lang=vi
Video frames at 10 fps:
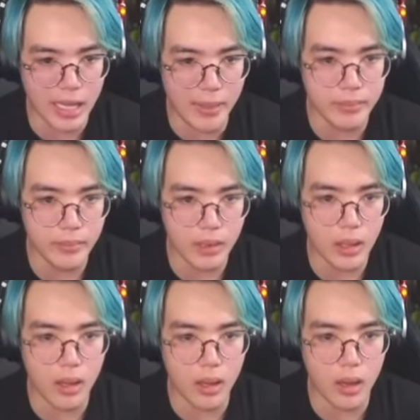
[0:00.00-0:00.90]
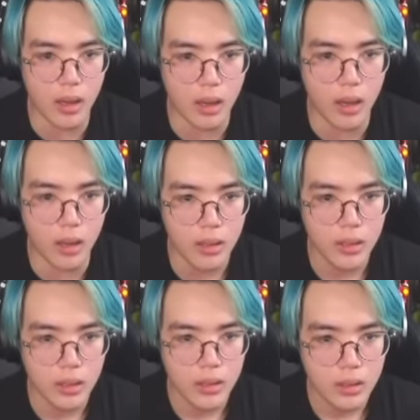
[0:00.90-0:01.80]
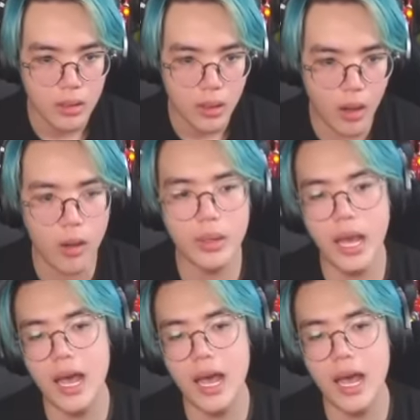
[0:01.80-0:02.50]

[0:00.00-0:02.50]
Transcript: lắm Ờ uh. Ok